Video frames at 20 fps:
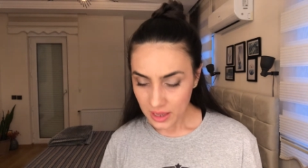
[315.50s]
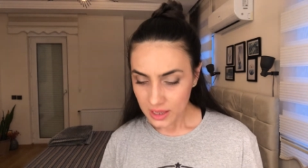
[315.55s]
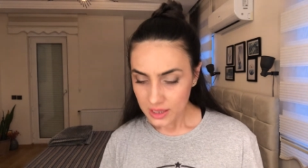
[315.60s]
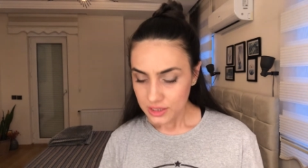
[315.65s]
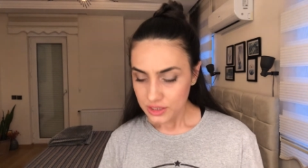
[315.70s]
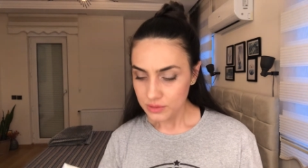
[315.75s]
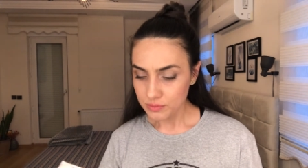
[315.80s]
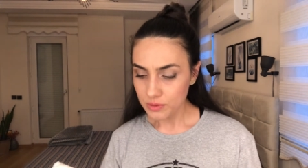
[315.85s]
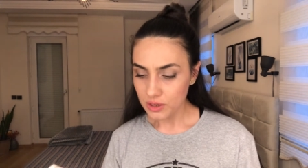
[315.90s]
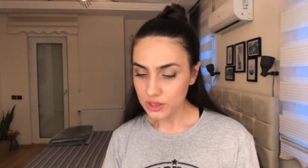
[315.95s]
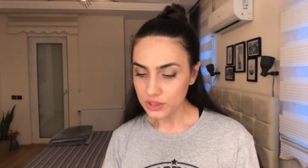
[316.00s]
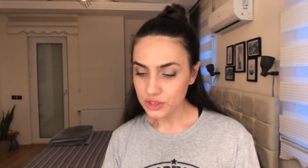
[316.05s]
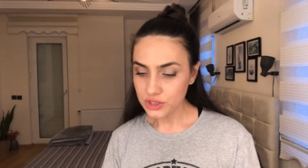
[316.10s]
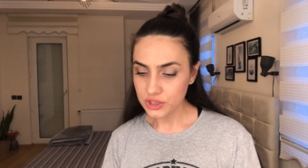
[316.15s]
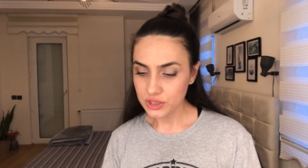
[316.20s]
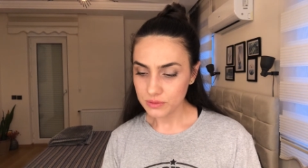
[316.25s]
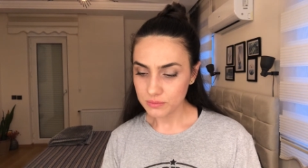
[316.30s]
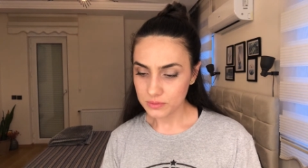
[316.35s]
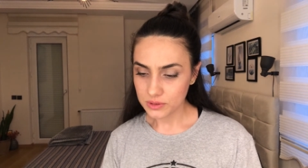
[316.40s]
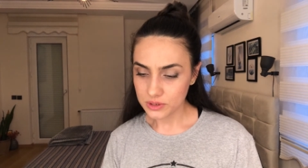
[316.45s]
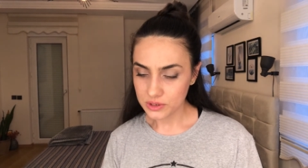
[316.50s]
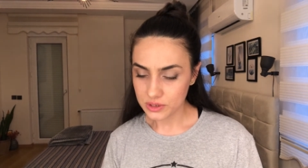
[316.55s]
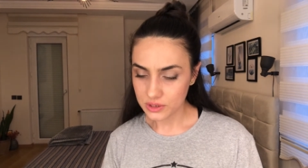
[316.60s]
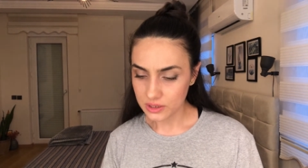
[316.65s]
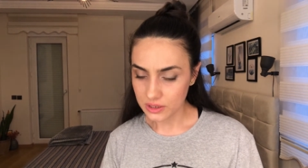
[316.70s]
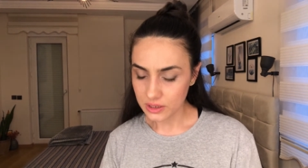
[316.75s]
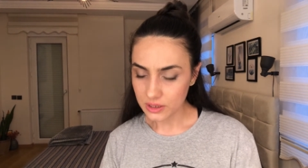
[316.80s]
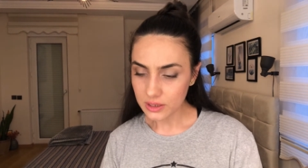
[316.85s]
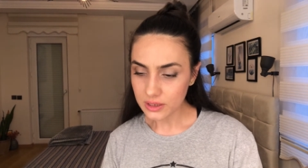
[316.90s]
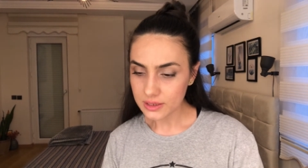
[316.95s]
Şimdi açayım
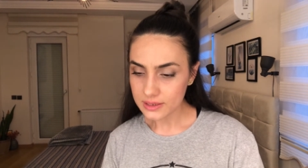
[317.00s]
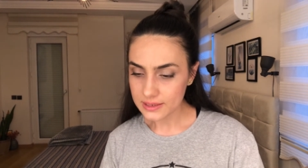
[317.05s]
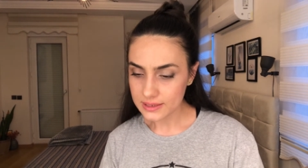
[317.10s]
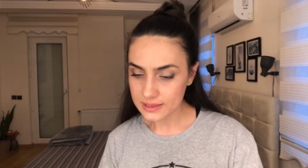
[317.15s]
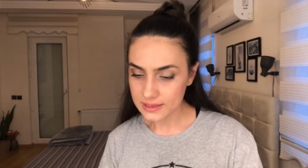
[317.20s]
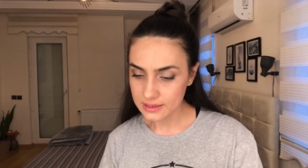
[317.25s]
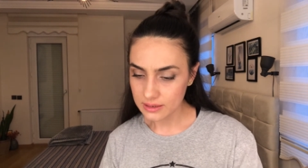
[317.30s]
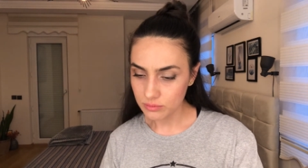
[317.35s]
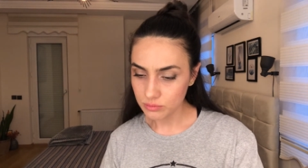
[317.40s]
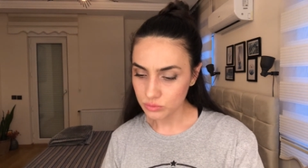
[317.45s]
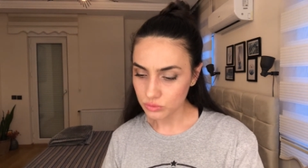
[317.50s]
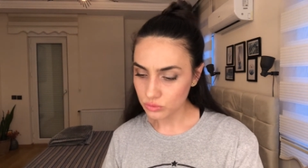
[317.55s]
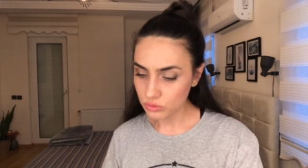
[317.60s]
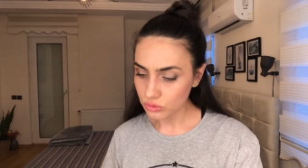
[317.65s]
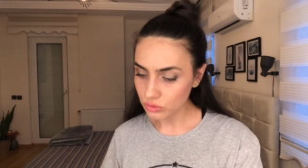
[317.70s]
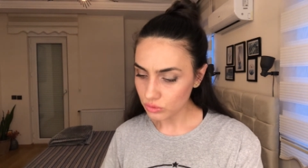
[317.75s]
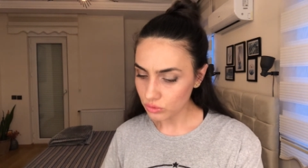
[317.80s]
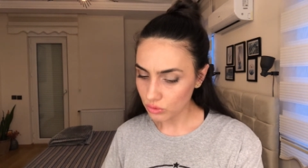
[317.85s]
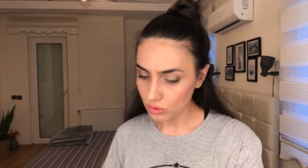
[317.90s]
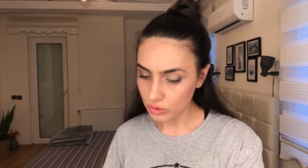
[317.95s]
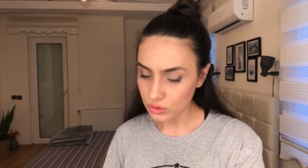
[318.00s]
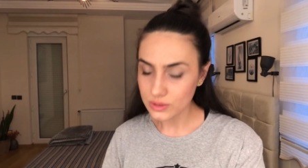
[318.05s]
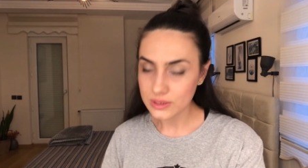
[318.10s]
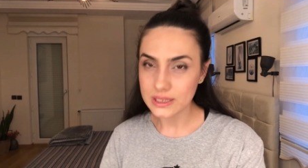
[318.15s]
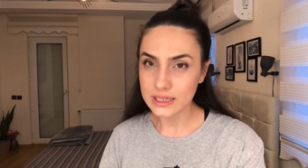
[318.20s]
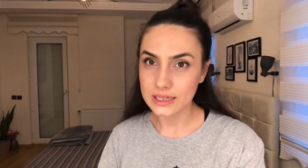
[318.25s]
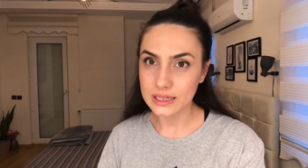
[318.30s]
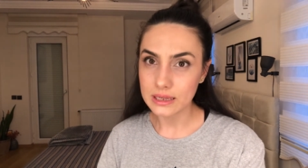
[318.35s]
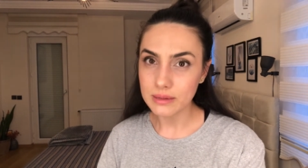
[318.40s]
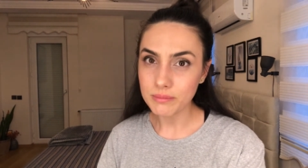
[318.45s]
içini. Size bunu
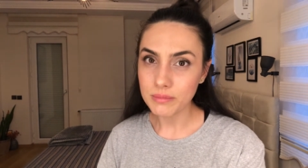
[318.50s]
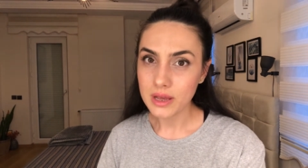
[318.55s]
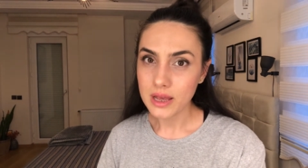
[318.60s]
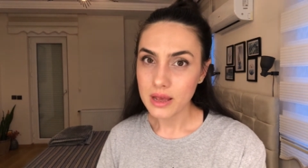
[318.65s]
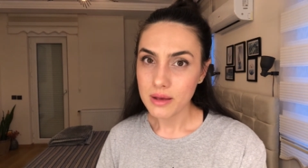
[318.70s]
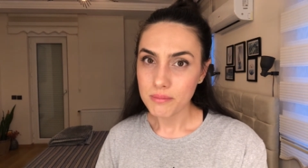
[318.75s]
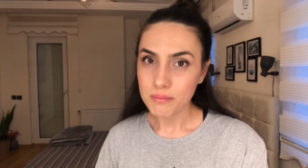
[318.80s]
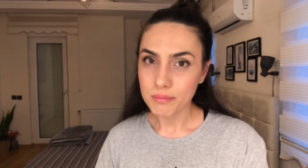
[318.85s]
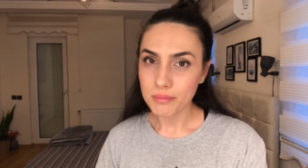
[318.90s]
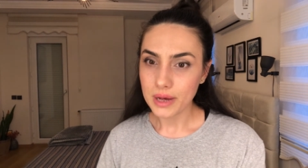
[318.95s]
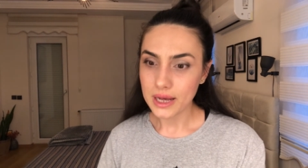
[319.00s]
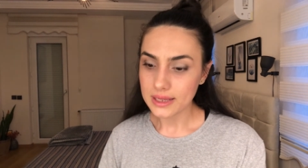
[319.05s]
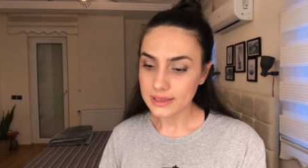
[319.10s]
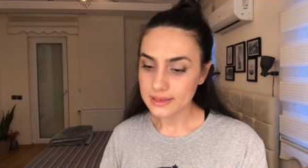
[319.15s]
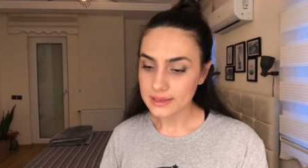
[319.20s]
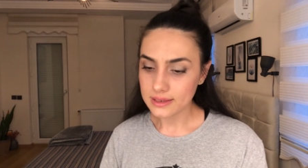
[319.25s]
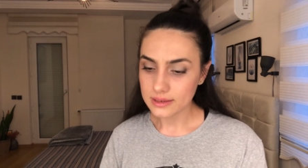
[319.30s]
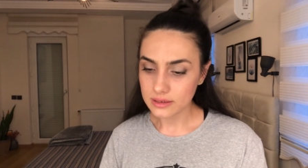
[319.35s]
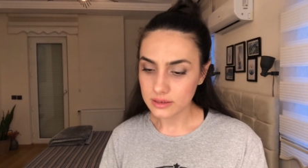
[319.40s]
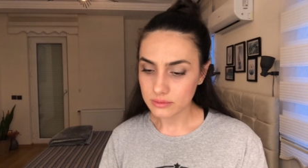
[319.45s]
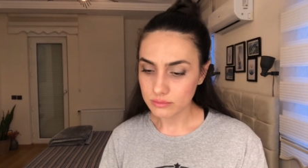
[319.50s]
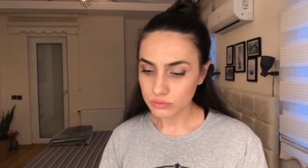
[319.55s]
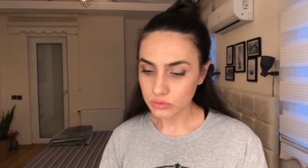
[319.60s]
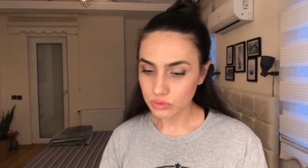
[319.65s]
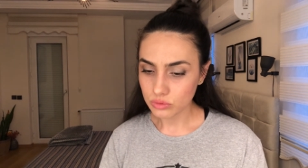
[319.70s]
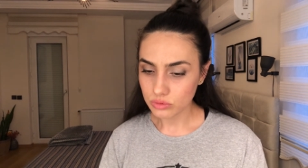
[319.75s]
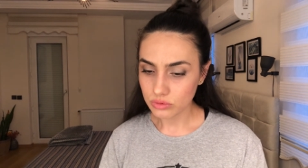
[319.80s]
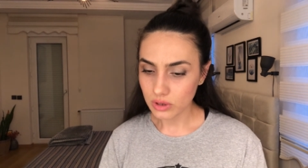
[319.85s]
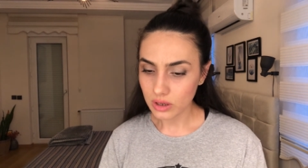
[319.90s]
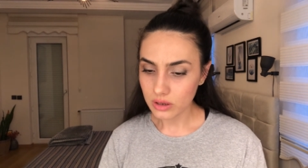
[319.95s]
göstereyim. Ben sanırım
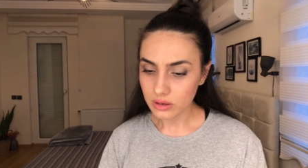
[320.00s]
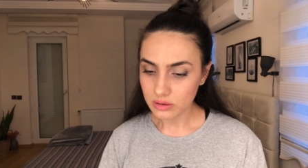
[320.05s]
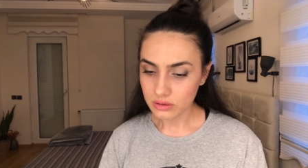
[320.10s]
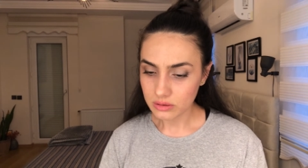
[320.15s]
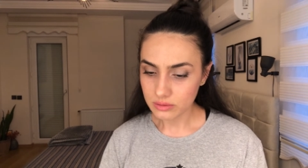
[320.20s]
bununla